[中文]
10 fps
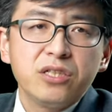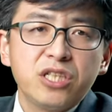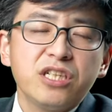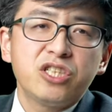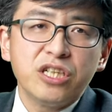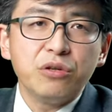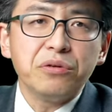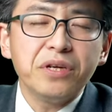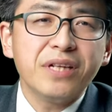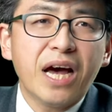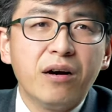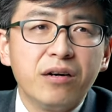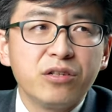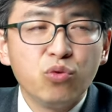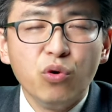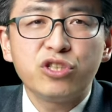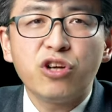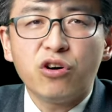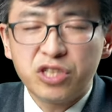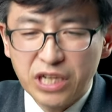这个神也悦纳，多
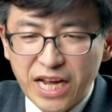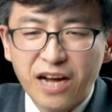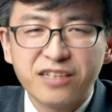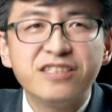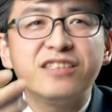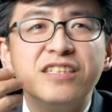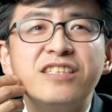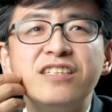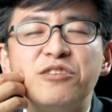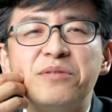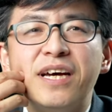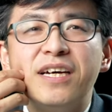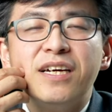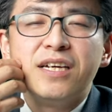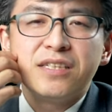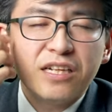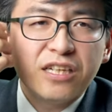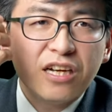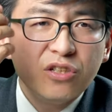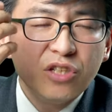少是亮着自己的心，对不对？但
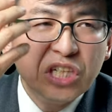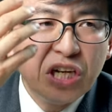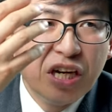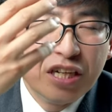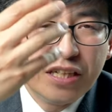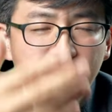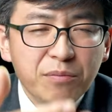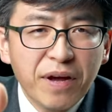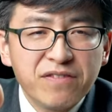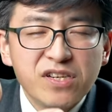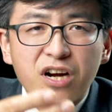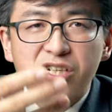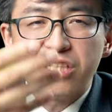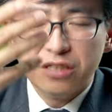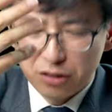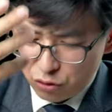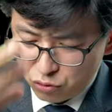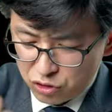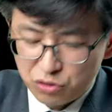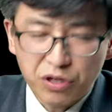他拿着百分之二十呢，他
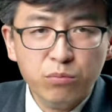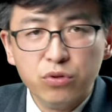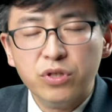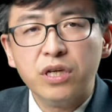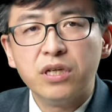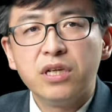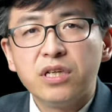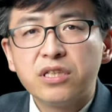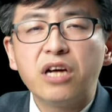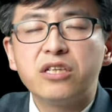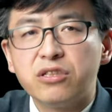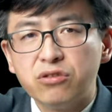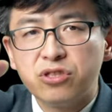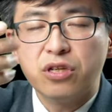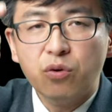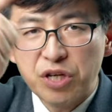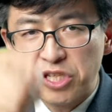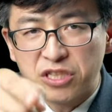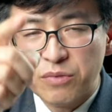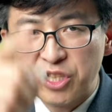说是全部的，当场就死了。为
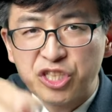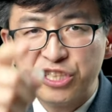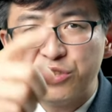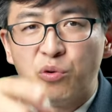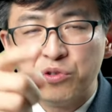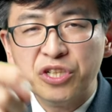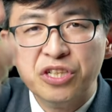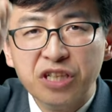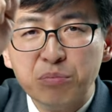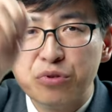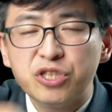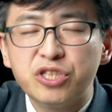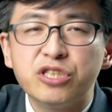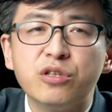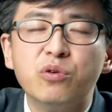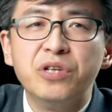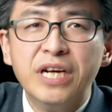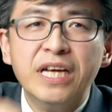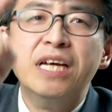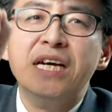什么欺哄神？你不是欺哄
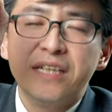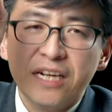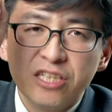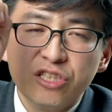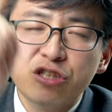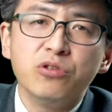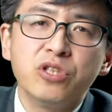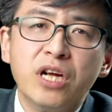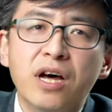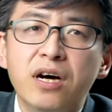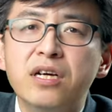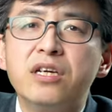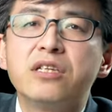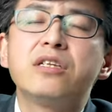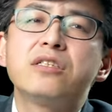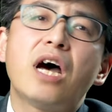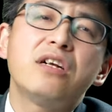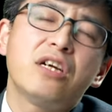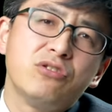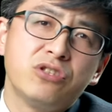人，乃是欺哄神了，
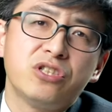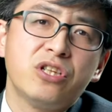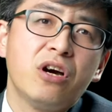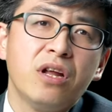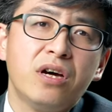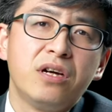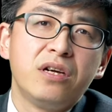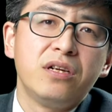当场就死掉了。